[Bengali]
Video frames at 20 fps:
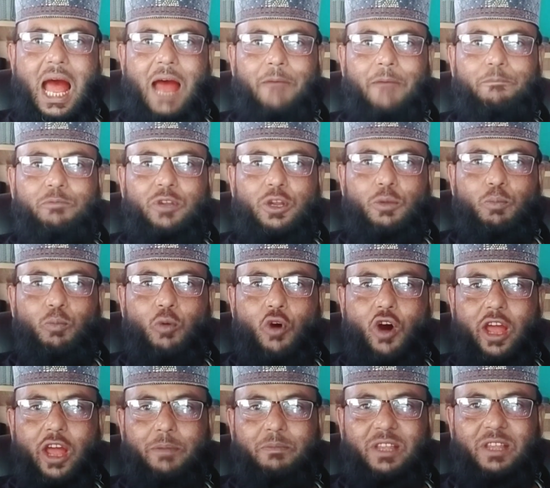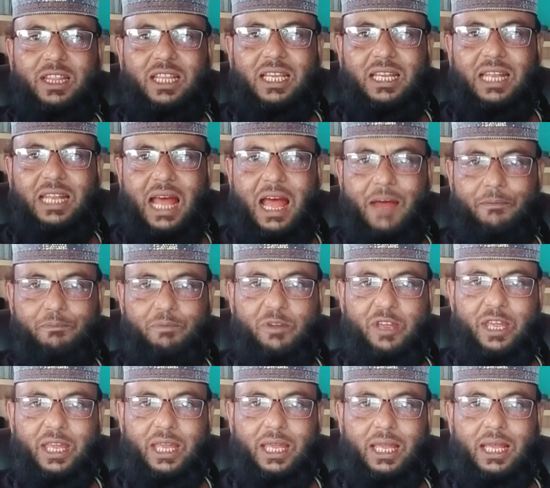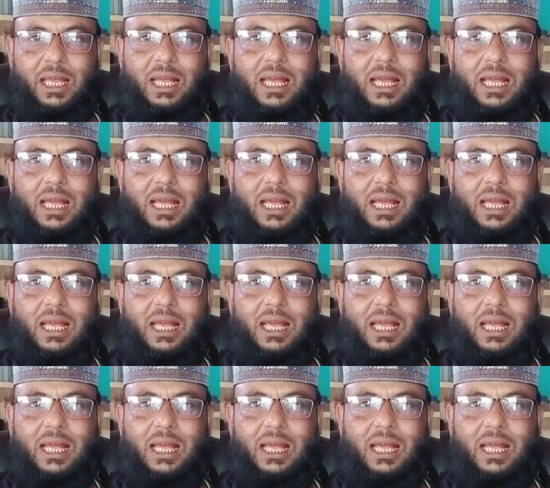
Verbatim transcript: আপনি ভয়ভীতি না পেয়ে